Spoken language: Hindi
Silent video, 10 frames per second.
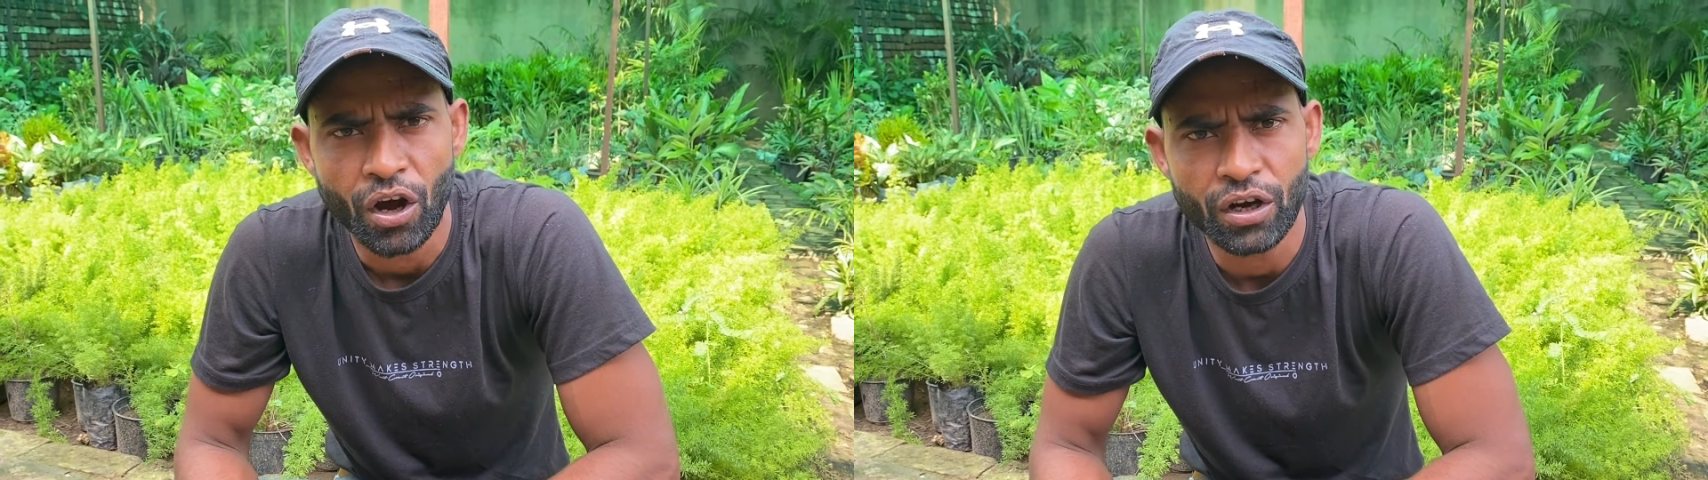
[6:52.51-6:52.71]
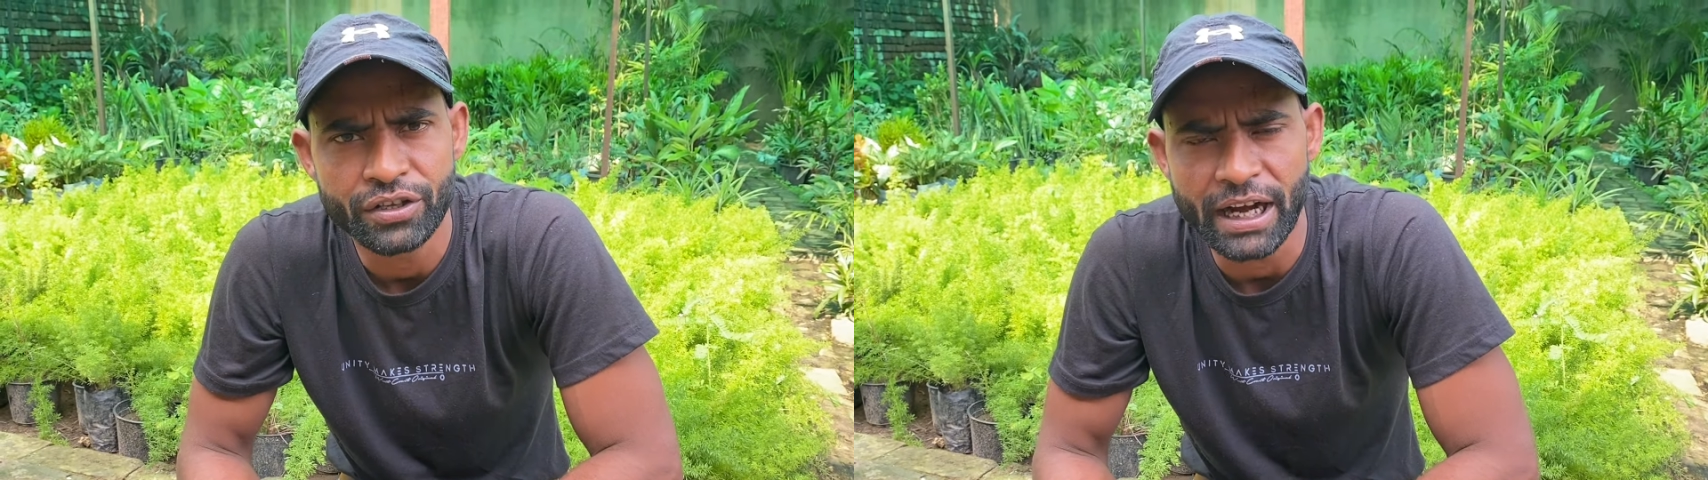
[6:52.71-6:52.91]

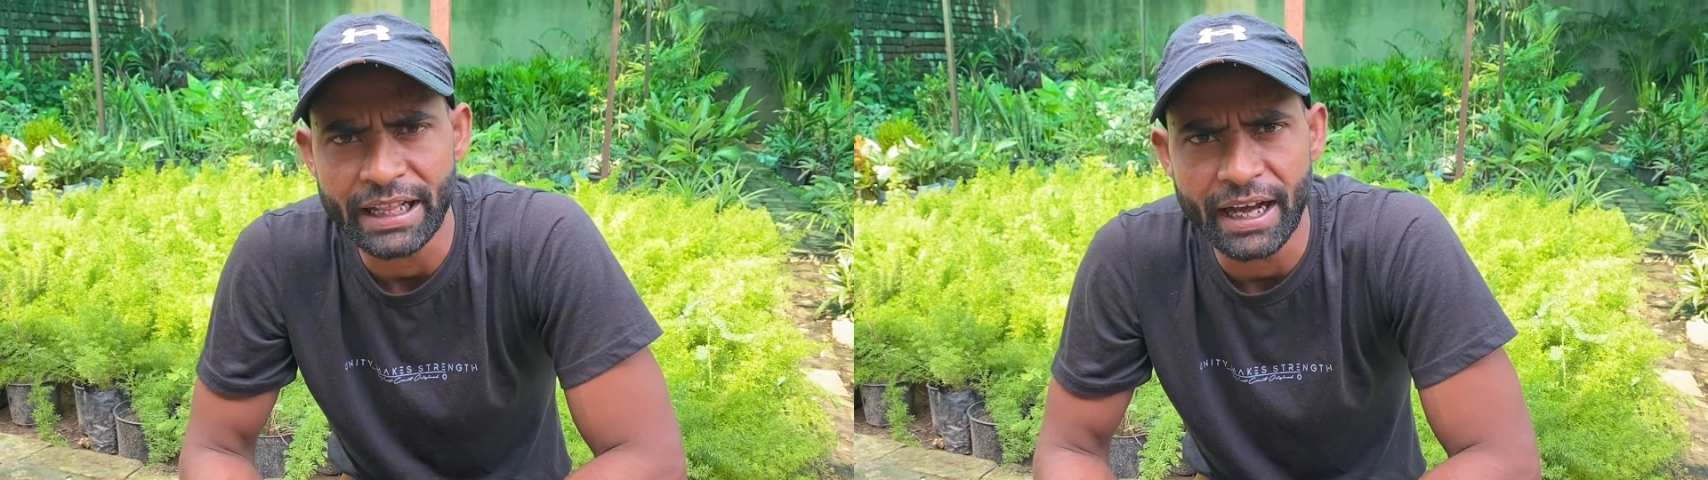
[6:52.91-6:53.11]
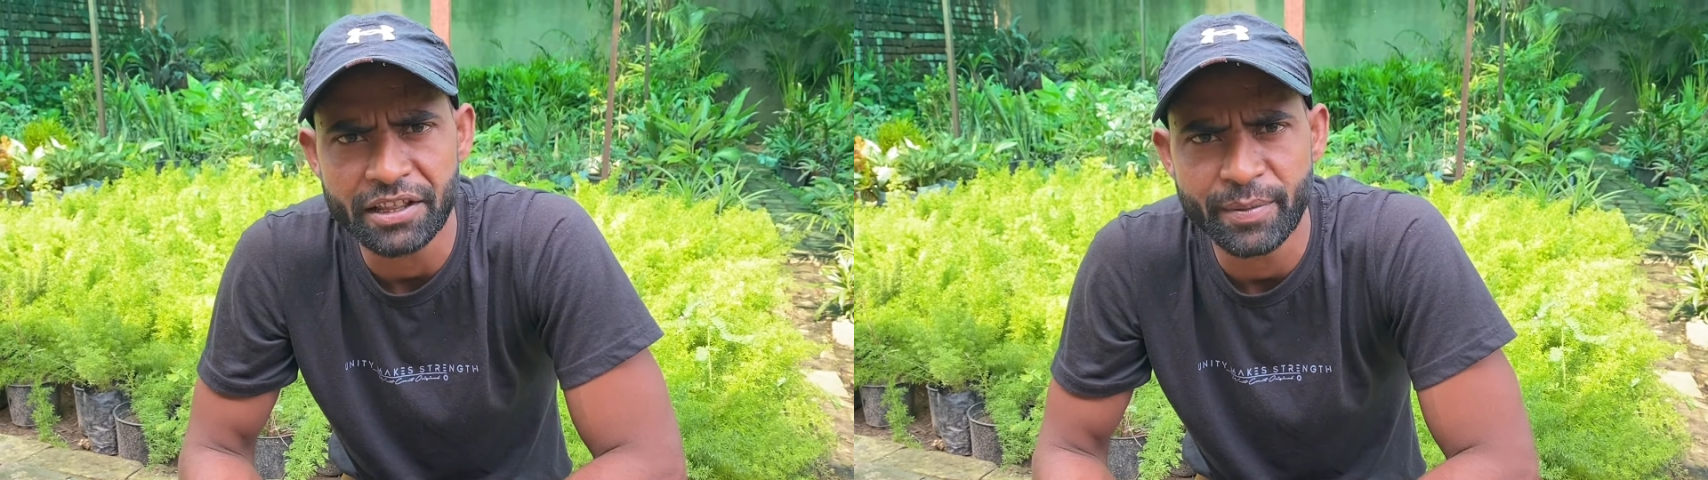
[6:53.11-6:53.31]
और
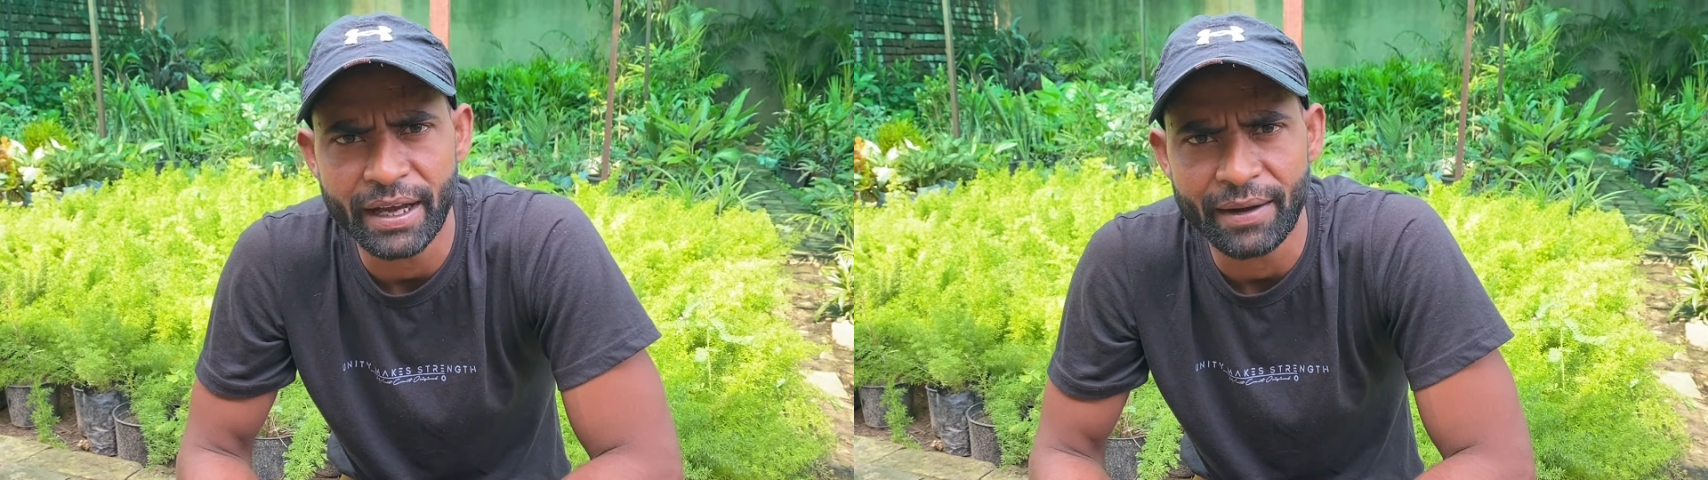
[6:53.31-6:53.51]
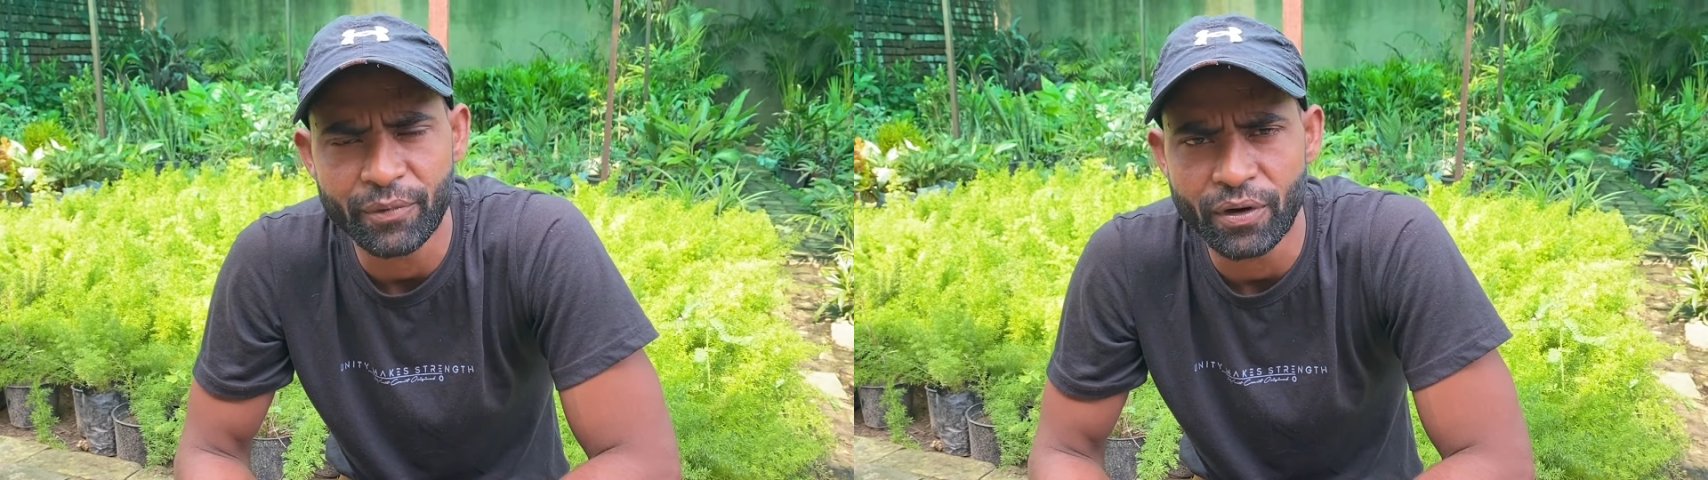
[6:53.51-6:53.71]
ज्यादा इसमें
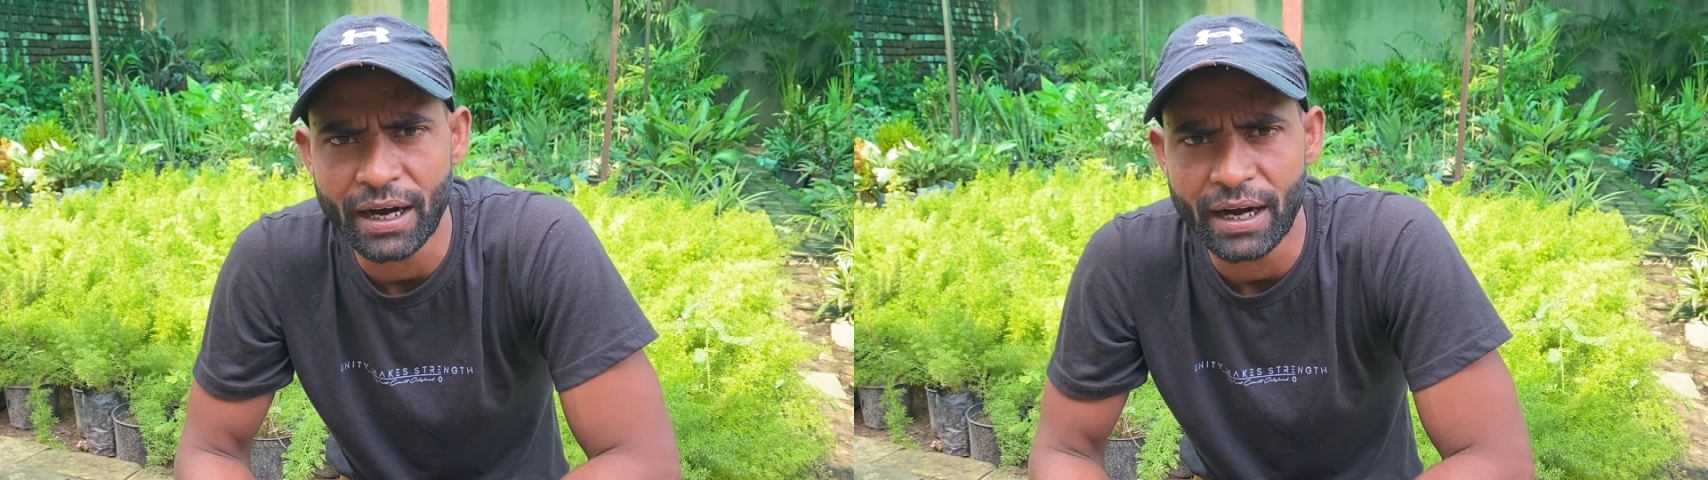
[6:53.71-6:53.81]
आपको